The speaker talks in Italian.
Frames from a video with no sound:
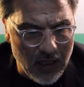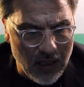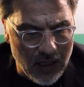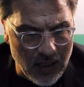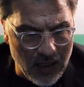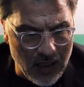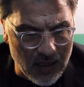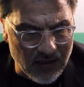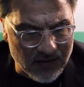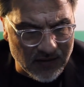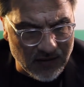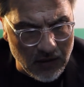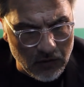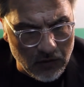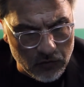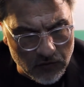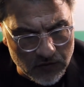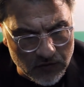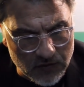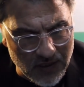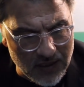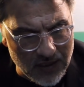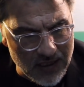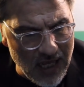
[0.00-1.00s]
eh, e casella
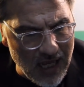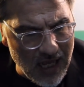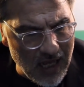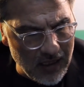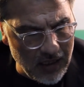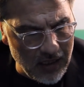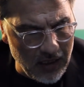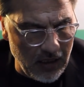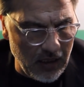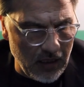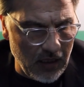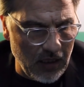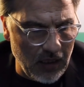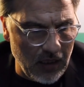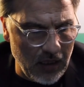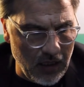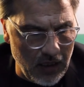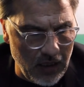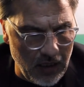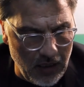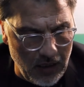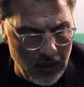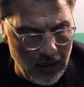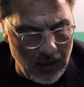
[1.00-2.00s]
autostradale
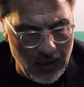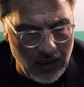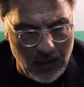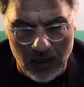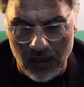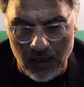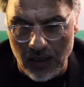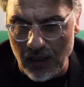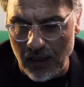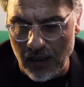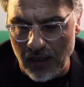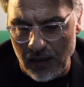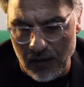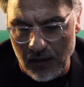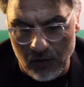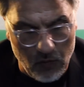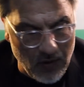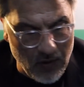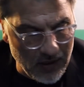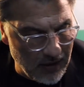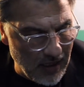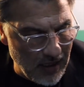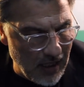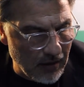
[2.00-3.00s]
e, e
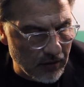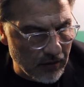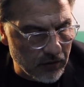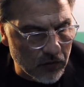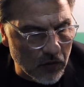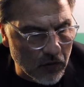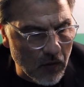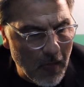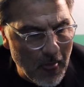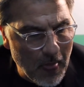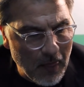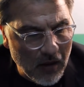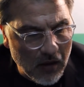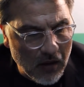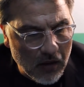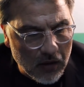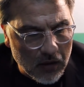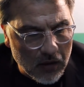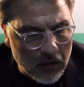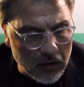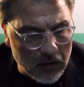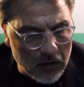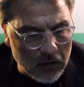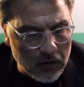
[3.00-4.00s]
quant'altro
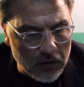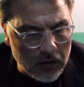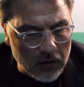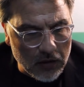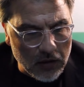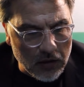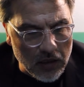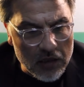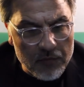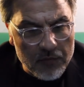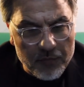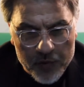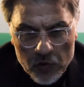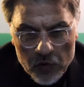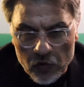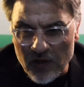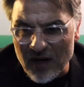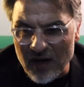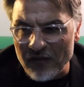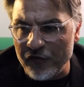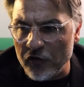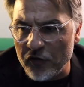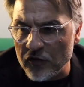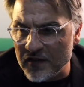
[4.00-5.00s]
eh, in più
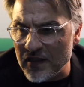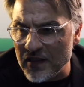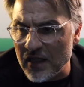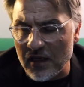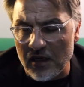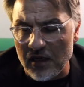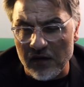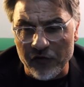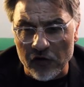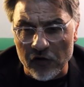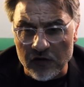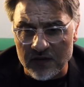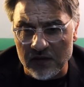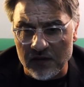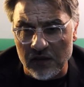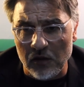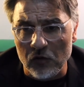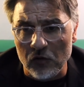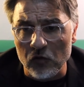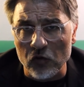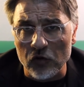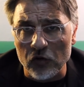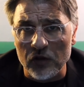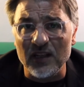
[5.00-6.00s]
rafforzare le forze
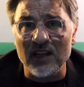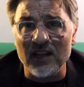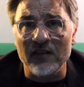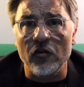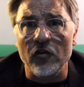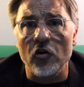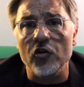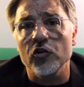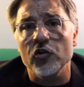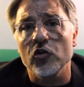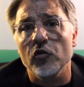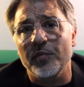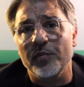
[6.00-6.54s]
dell'ordine, voglio